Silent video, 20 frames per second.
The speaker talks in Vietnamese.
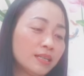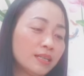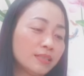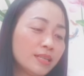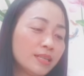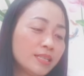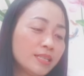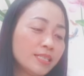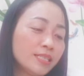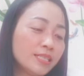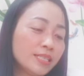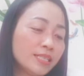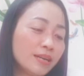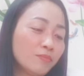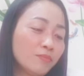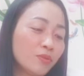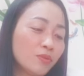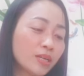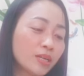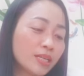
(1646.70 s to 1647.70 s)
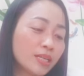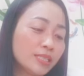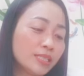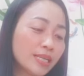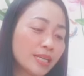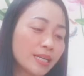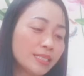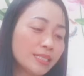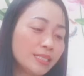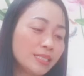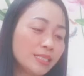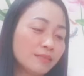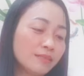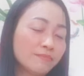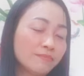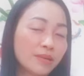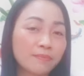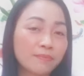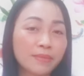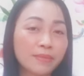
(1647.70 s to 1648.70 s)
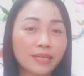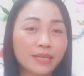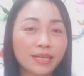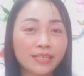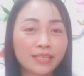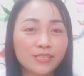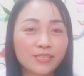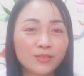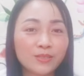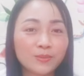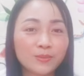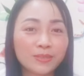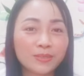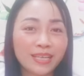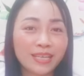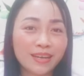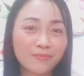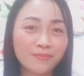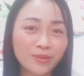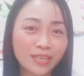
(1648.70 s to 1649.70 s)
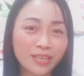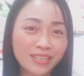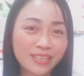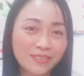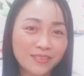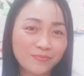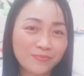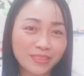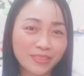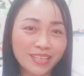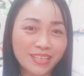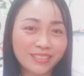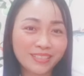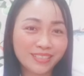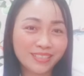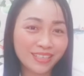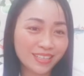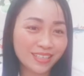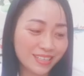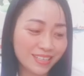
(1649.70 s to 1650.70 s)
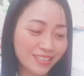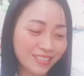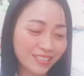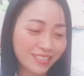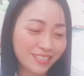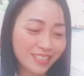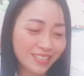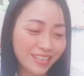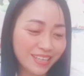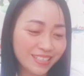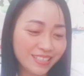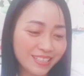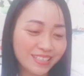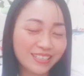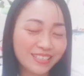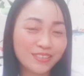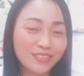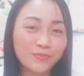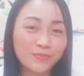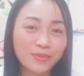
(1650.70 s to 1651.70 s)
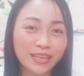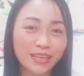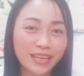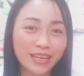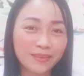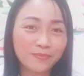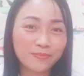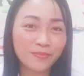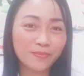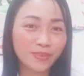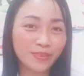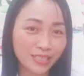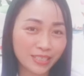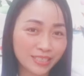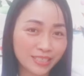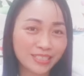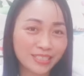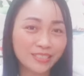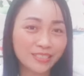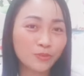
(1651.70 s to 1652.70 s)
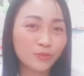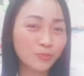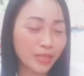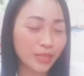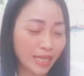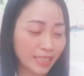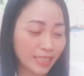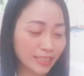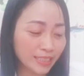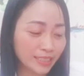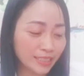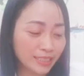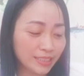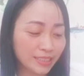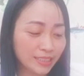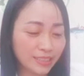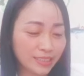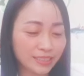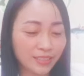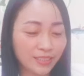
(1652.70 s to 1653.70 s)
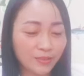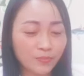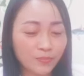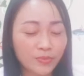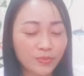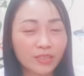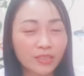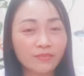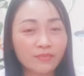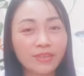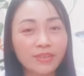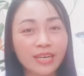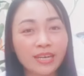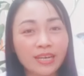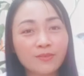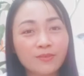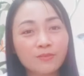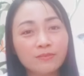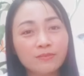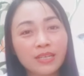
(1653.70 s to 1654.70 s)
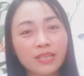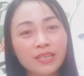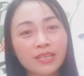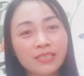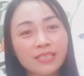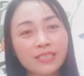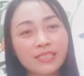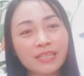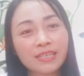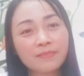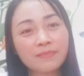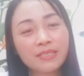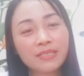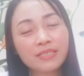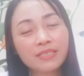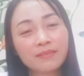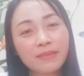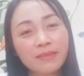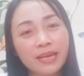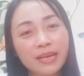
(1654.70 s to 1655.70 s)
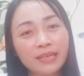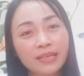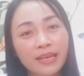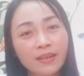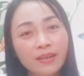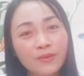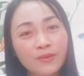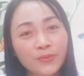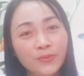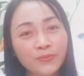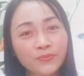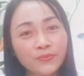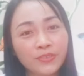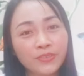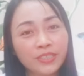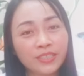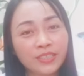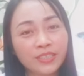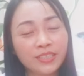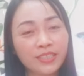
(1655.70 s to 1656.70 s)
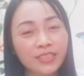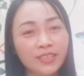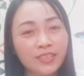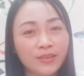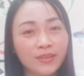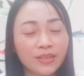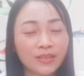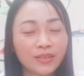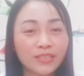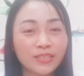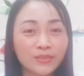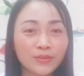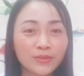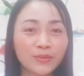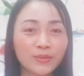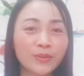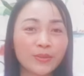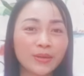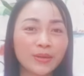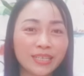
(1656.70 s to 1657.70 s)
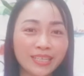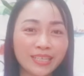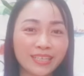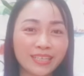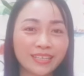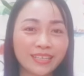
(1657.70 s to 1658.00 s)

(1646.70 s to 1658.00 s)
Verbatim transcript: đây chính là một cái giá trị mà mang lại cho chúng ta một cái niềm tin rất là lớn nhé chị yêu mình em hoặc chị yêu mình anh đó. và cũng à, rất cảm ơn các bạn đã cùng với à, kênh của hội oan hỉ